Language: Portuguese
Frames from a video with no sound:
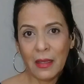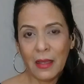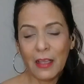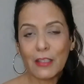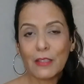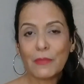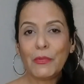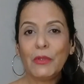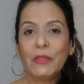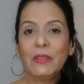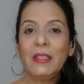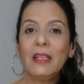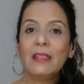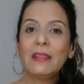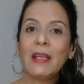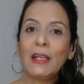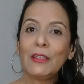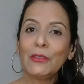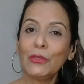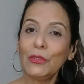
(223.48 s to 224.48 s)

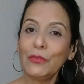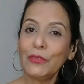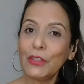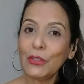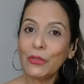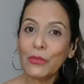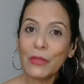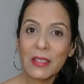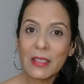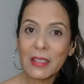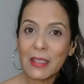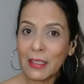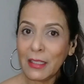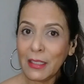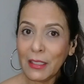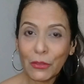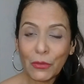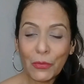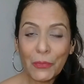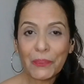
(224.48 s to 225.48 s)
Respondendo à dúvida do
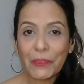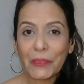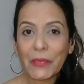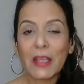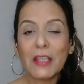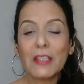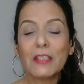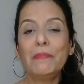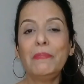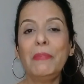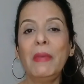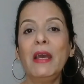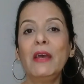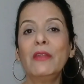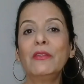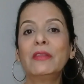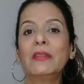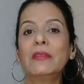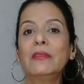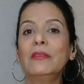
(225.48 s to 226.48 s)
inscrito,
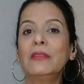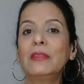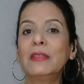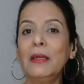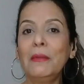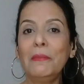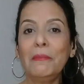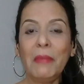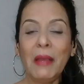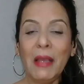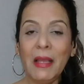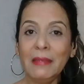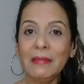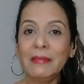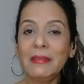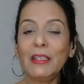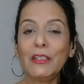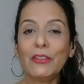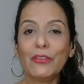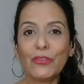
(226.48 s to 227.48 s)
espero
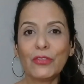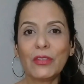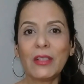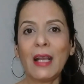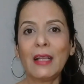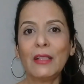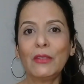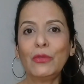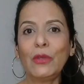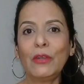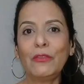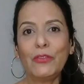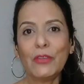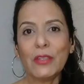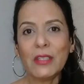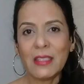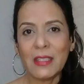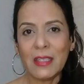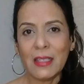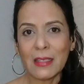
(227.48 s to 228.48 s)
também ter ajudado a
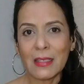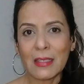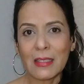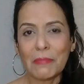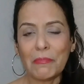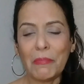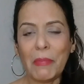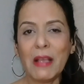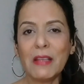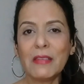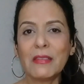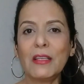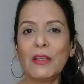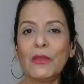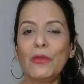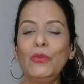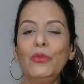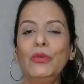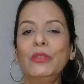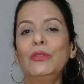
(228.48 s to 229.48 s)
vocês. Peço que
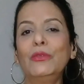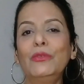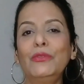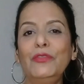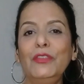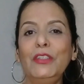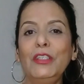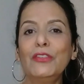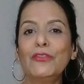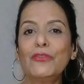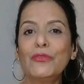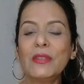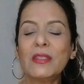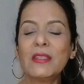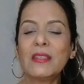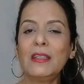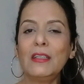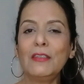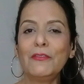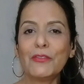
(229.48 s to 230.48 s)
curtam o vídeo,
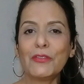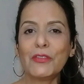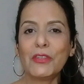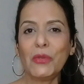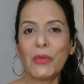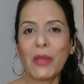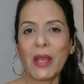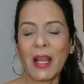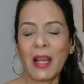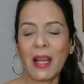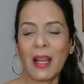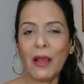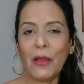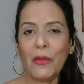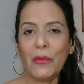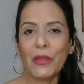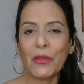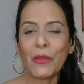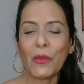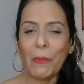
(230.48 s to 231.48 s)
inscrevam-se no
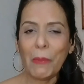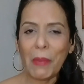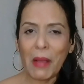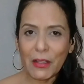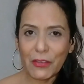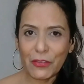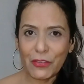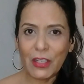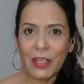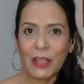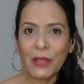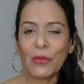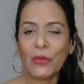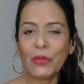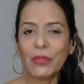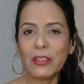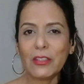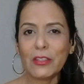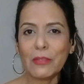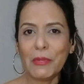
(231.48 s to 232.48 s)
canal e compartilhem com
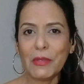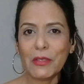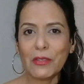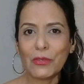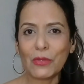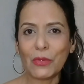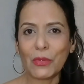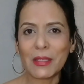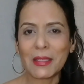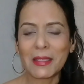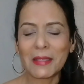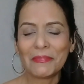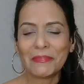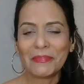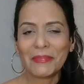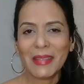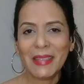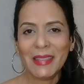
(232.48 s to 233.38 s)
outras pessoas.